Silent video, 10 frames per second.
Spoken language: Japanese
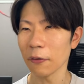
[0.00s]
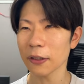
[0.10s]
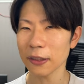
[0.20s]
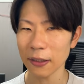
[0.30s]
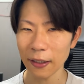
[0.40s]

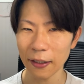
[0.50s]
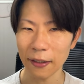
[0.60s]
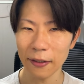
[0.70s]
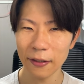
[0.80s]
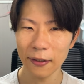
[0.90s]
起き
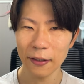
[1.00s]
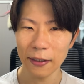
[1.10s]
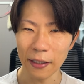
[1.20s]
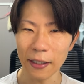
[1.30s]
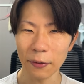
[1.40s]
て、
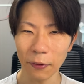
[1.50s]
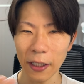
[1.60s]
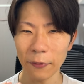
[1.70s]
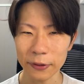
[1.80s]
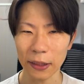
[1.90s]
えー、こ
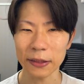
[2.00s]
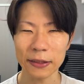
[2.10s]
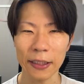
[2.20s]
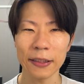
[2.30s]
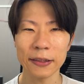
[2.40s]
れを撮
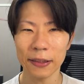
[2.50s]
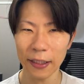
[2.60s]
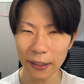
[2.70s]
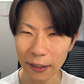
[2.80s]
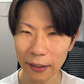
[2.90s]
影し
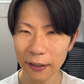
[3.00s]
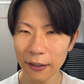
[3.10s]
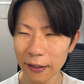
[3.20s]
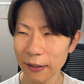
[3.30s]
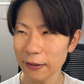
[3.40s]
て、
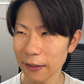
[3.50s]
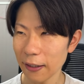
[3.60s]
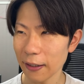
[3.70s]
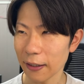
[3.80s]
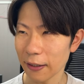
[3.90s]

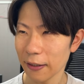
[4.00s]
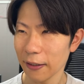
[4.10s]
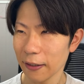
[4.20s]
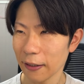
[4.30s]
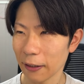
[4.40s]
で、
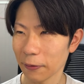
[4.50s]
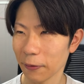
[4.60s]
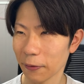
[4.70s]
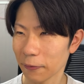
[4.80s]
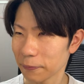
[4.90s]
あ
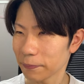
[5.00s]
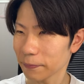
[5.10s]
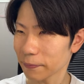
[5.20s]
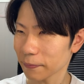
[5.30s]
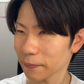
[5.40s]
の、
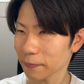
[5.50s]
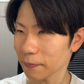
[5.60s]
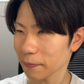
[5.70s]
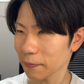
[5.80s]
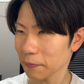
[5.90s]

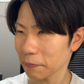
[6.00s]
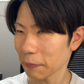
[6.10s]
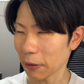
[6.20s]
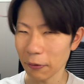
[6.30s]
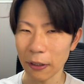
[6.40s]

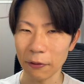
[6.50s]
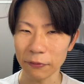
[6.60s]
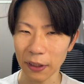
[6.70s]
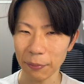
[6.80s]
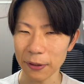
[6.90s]
まあ、ご飯を
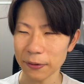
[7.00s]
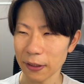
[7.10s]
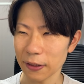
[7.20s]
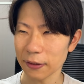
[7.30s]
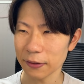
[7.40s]
食べるな
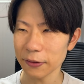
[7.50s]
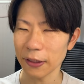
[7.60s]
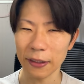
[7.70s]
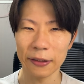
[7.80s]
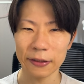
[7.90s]
りする
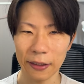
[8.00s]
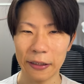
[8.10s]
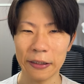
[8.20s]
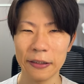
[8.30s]
じゃないですか。